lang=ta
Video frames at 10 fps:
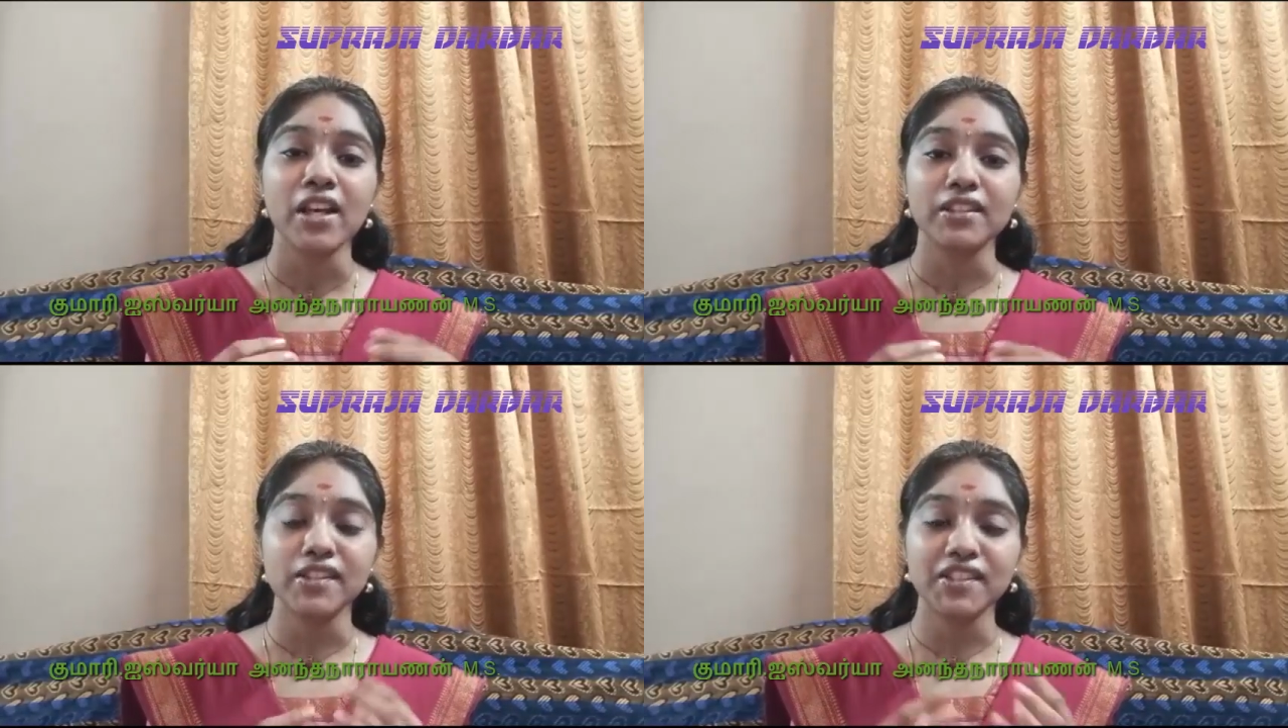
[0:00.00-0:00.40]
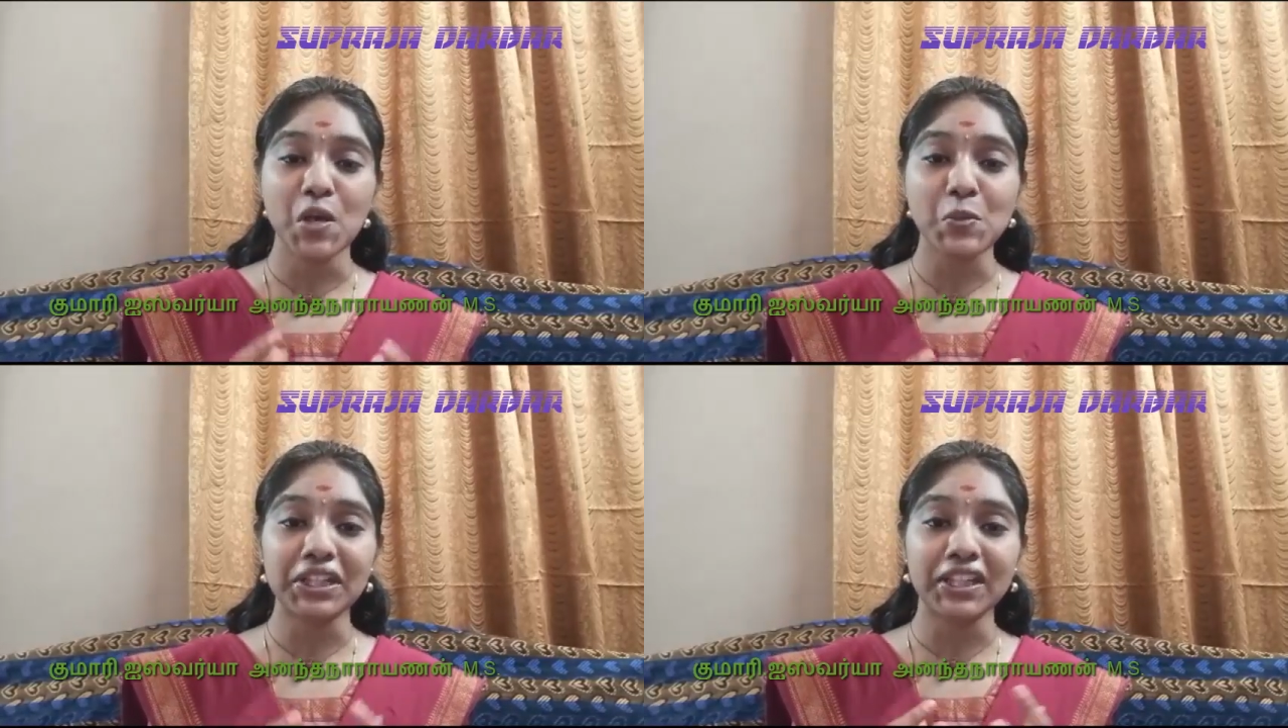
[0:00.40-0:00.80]
அந்த
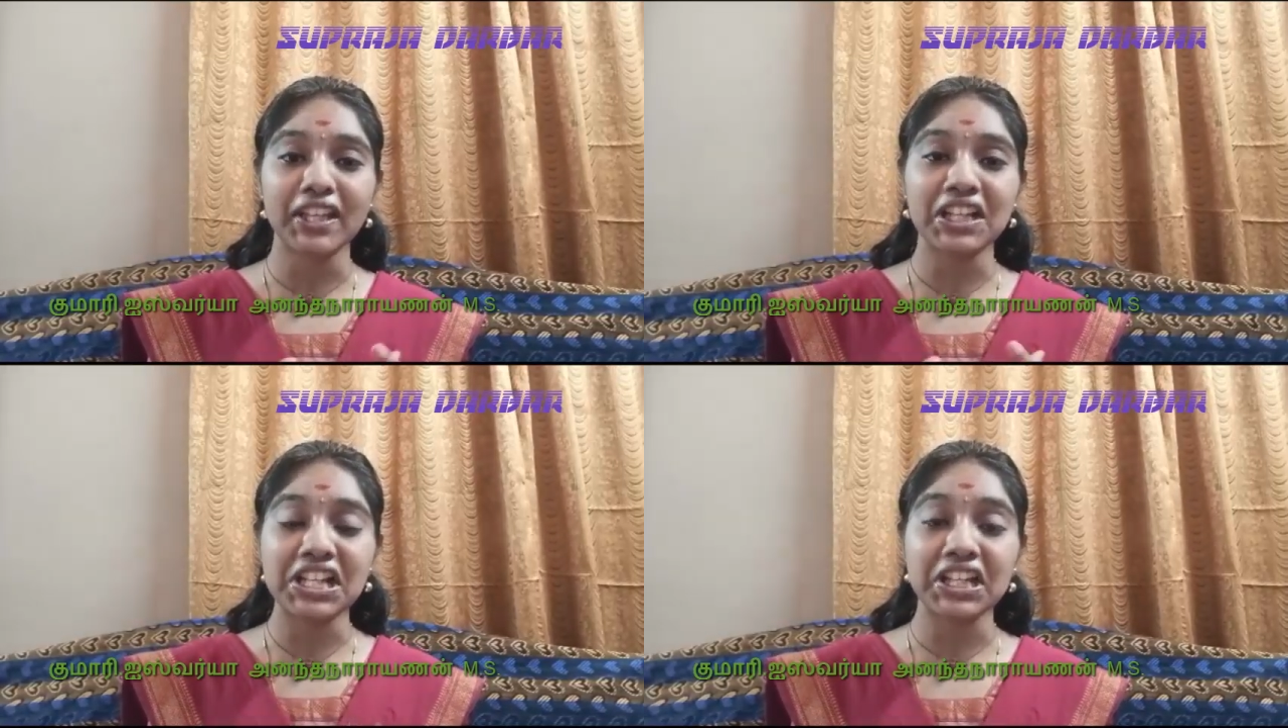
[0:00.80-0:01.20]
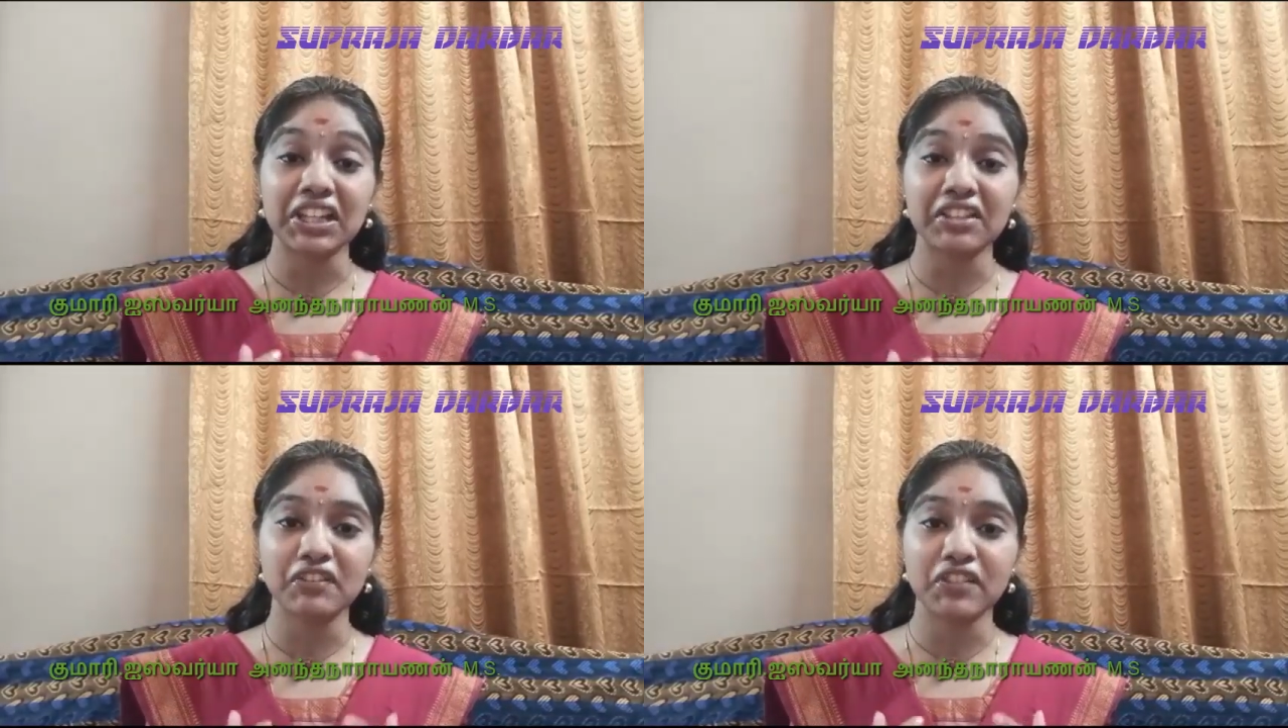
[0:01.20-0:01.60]
சவுண்ட் கேட்க
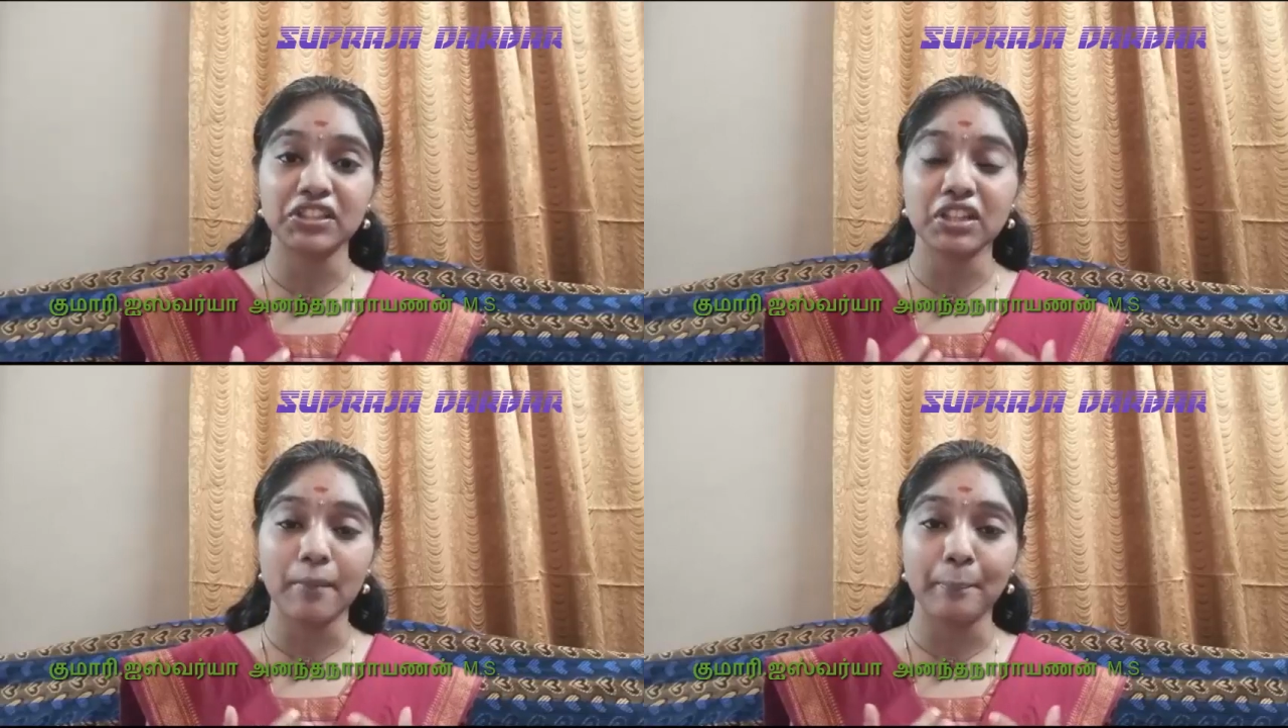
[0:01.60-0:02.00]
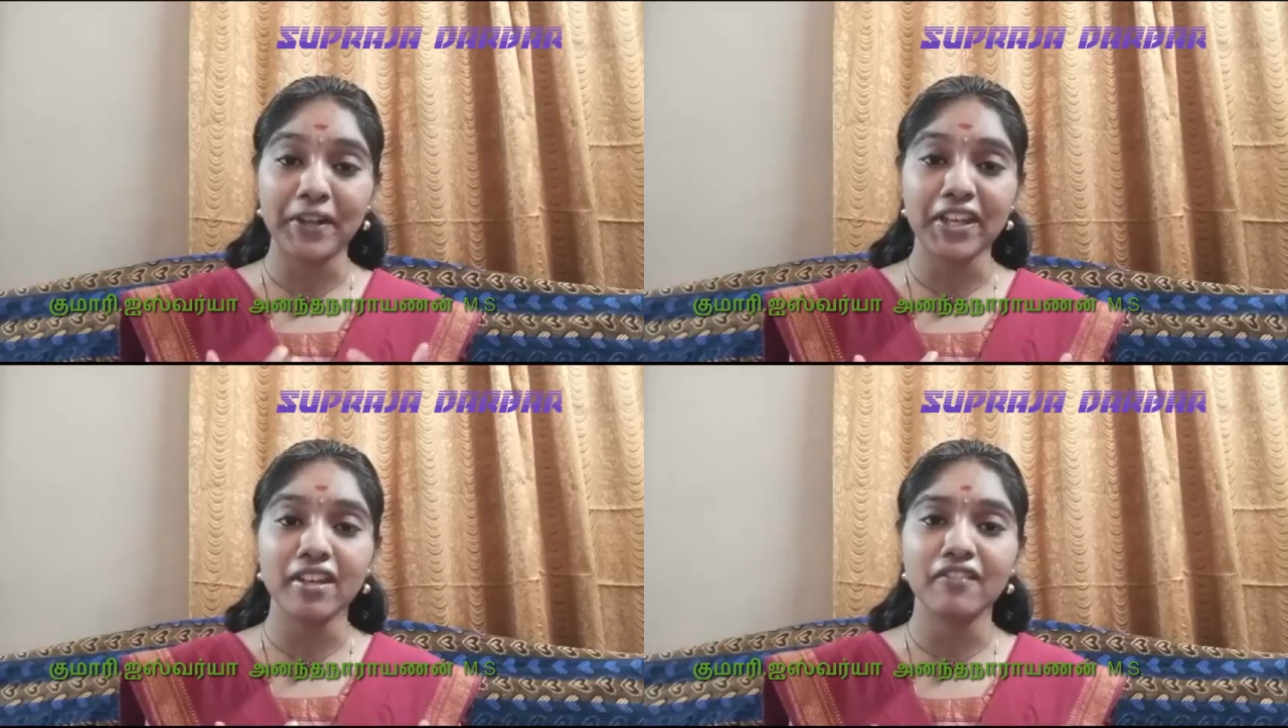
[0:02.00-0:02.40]
கேட்க இவர் வந்து
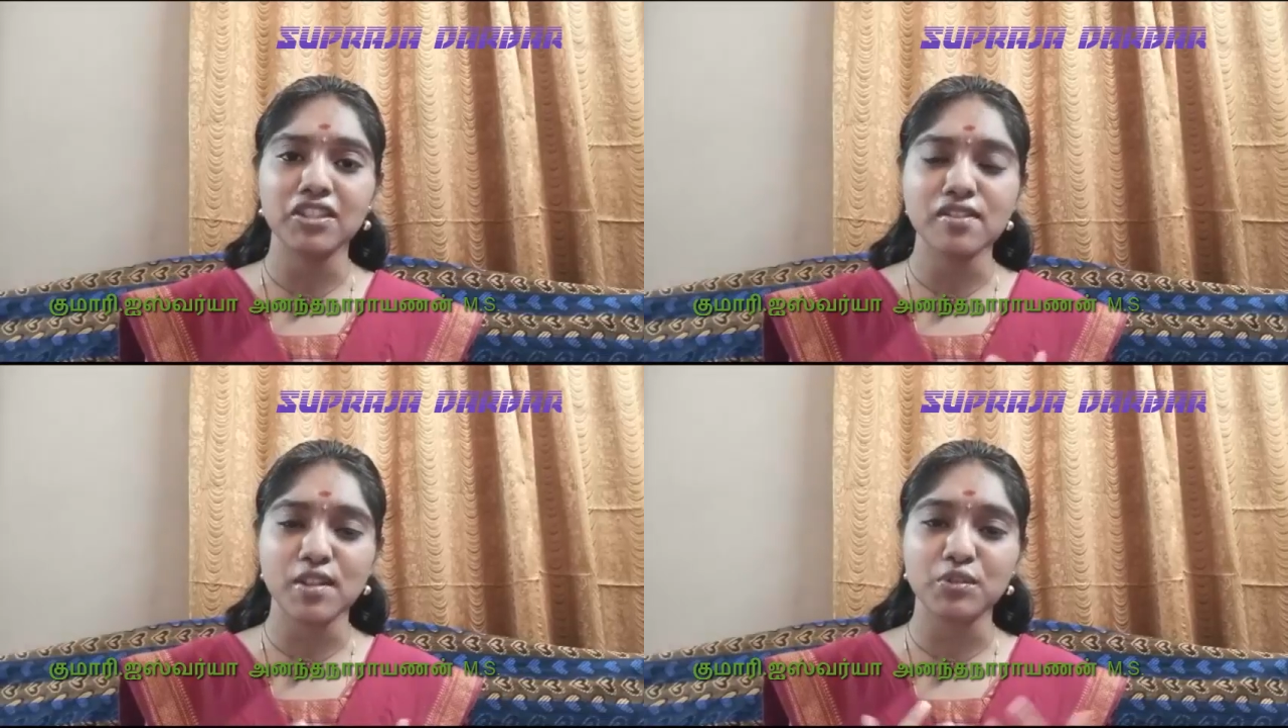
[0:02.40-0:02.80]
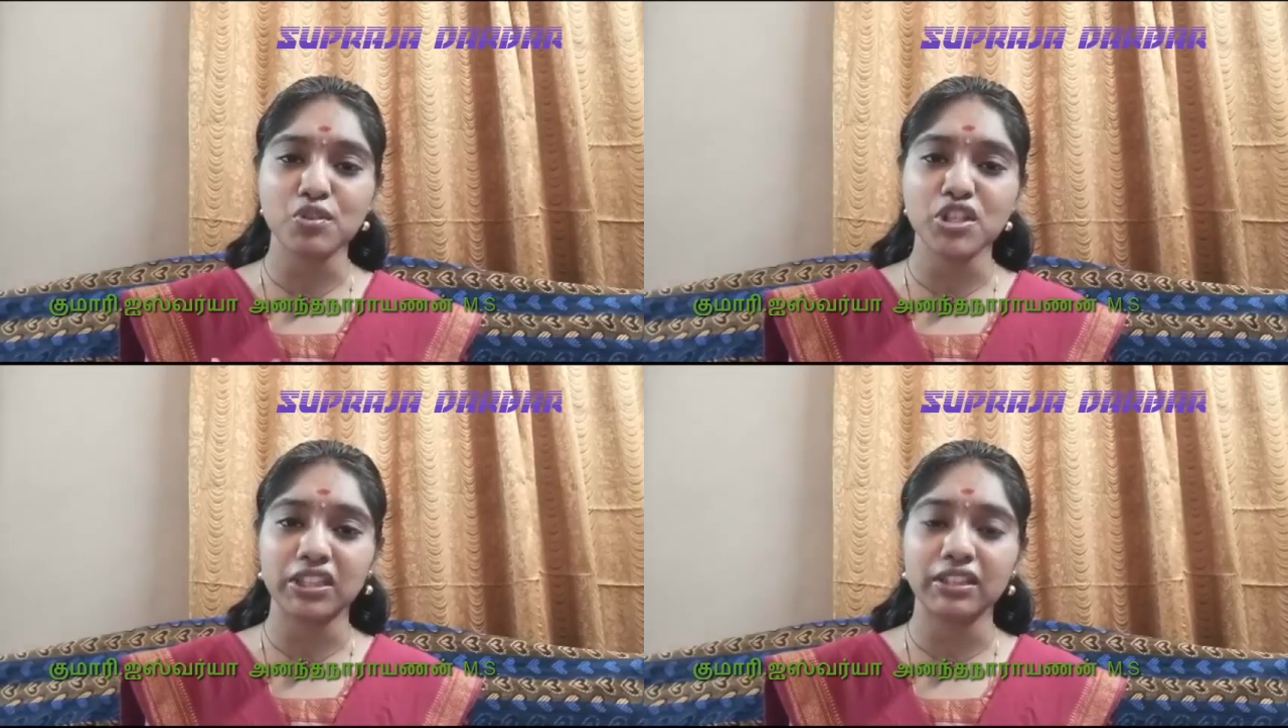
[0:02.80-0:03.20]
அப்படியே வந்து
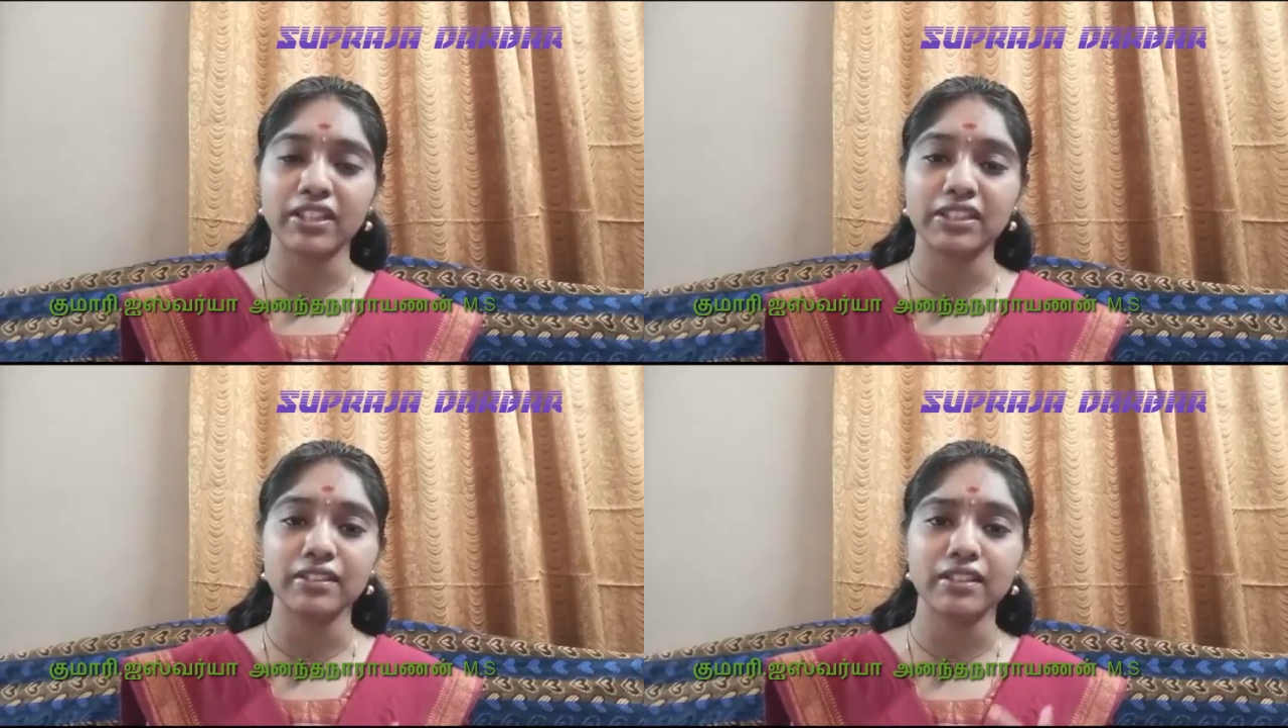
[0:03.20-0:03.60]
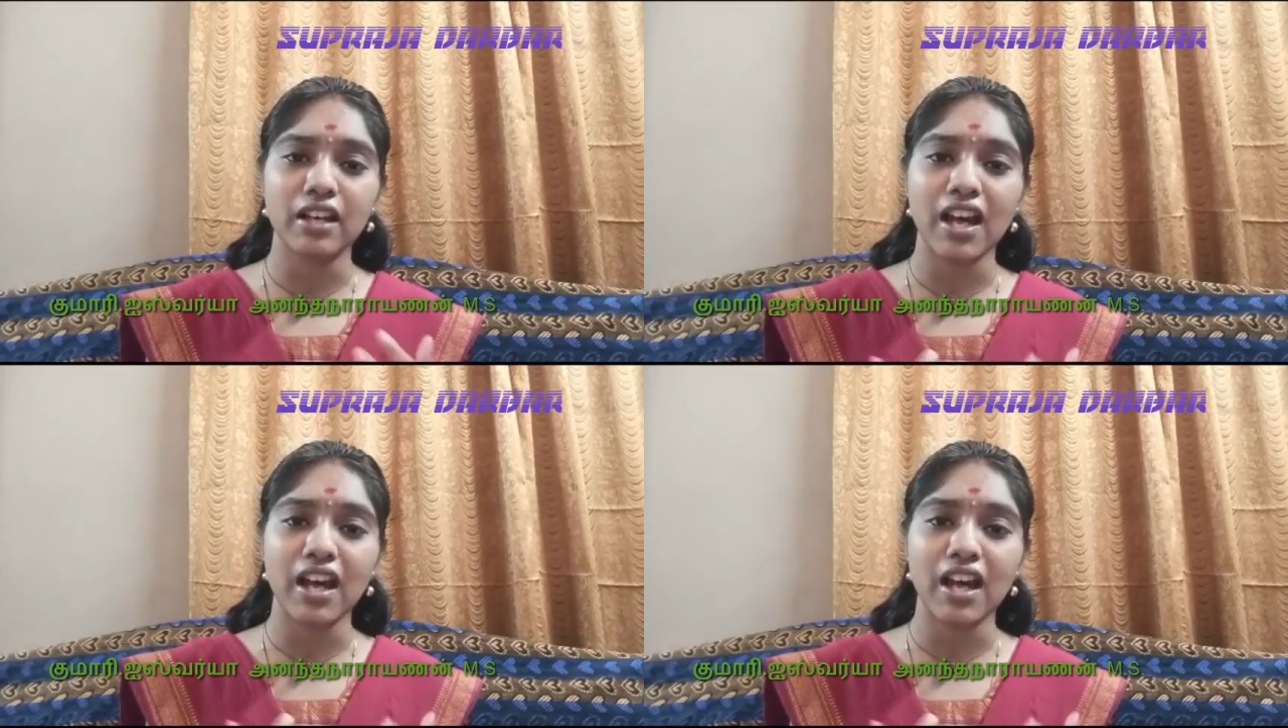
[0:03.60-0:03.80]
சந்தோஷத்துல வந்து